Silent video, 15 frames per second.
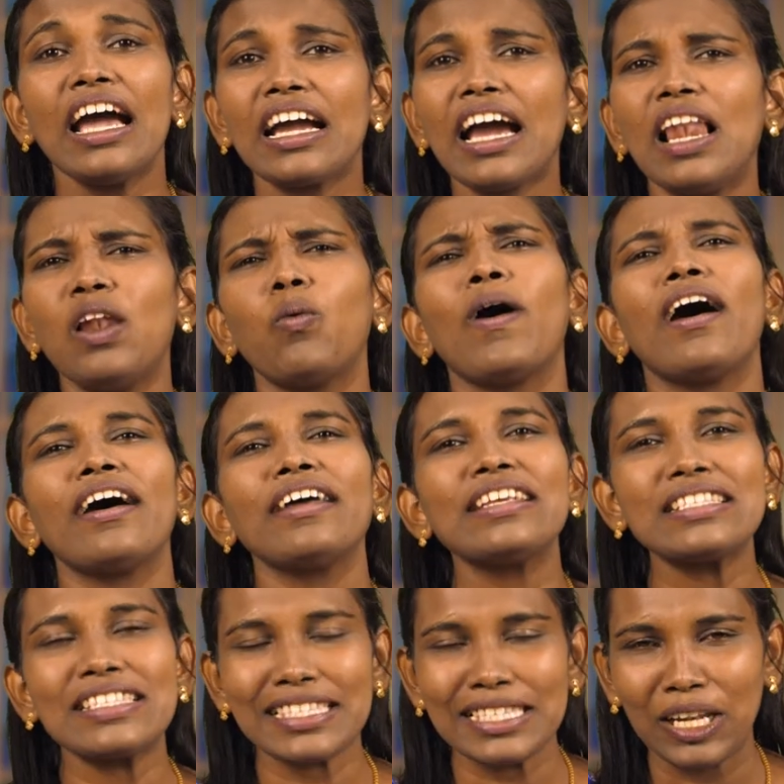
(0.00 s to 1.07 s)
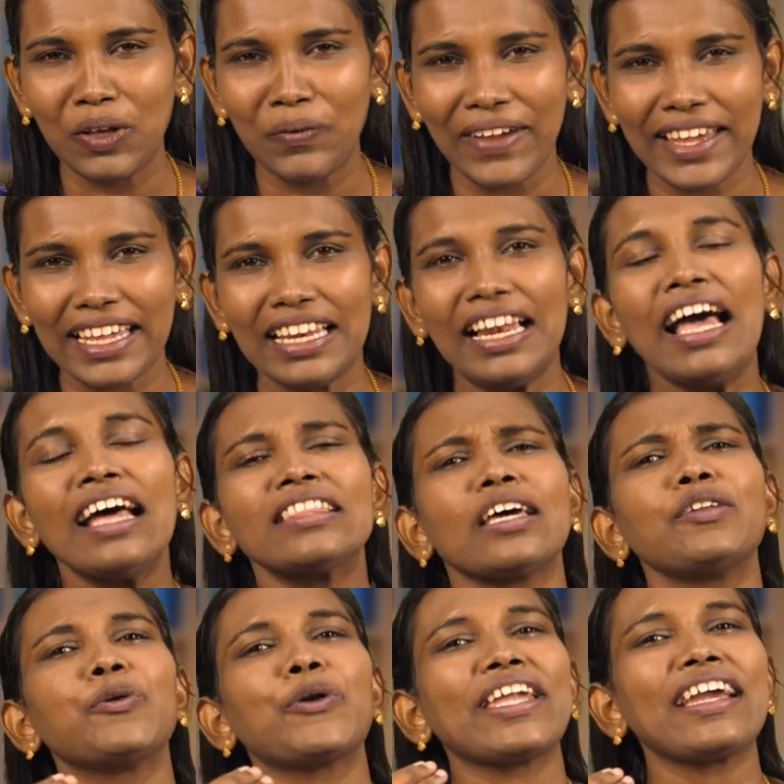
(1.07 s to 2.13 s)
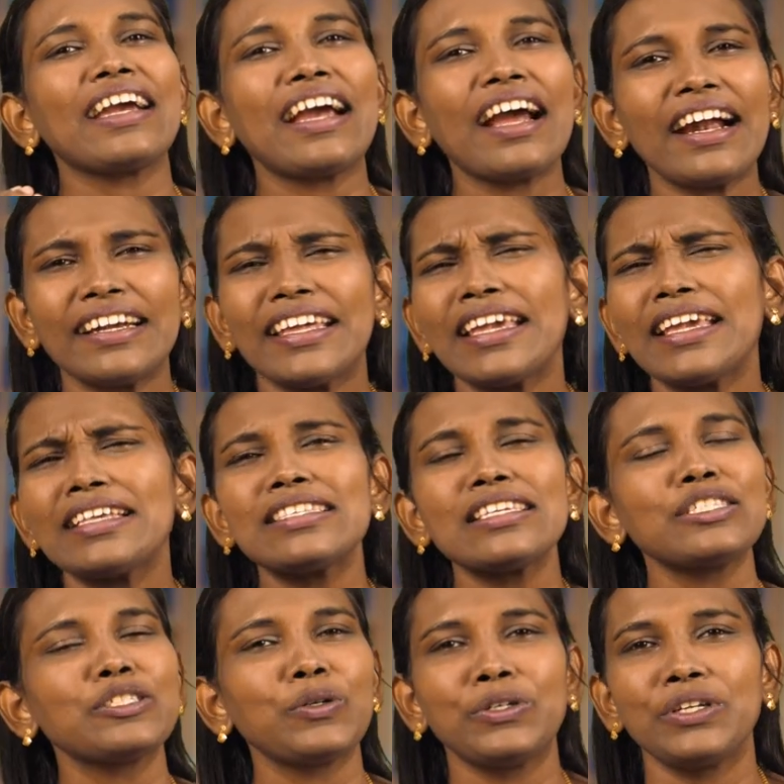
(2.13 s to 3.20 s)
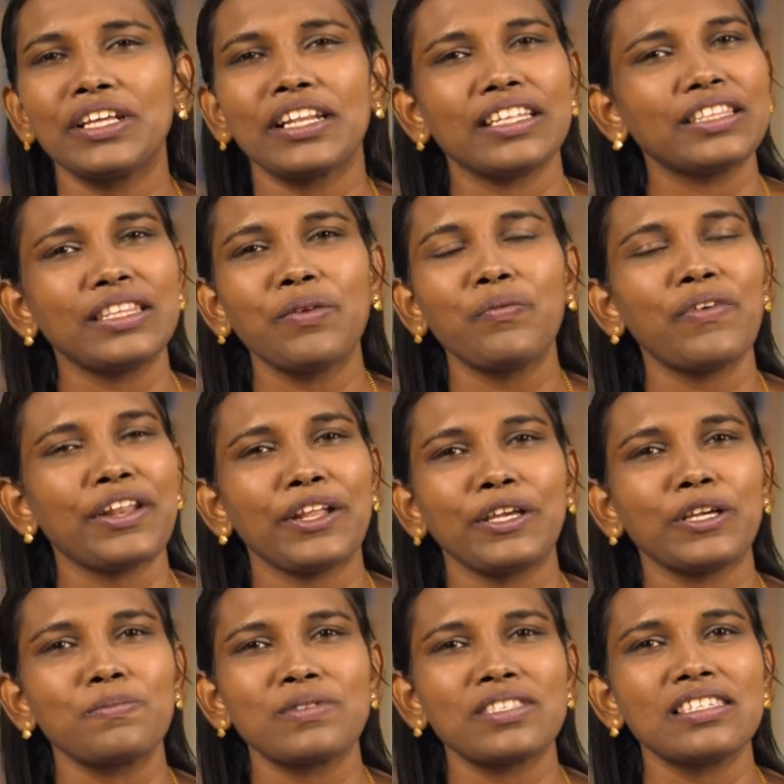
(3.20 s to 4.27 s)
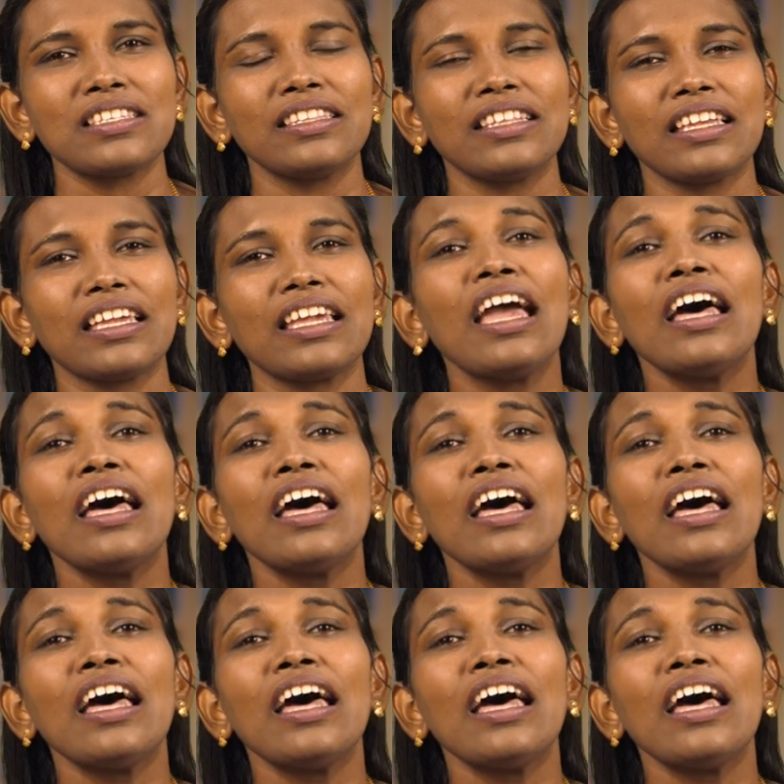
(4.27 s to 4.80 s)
கல்வாரி மாதிரி சிலுவையில் தன்னுடைய கடைசி சொட்டு ரத்தம் வரைக்கும் சிந்தி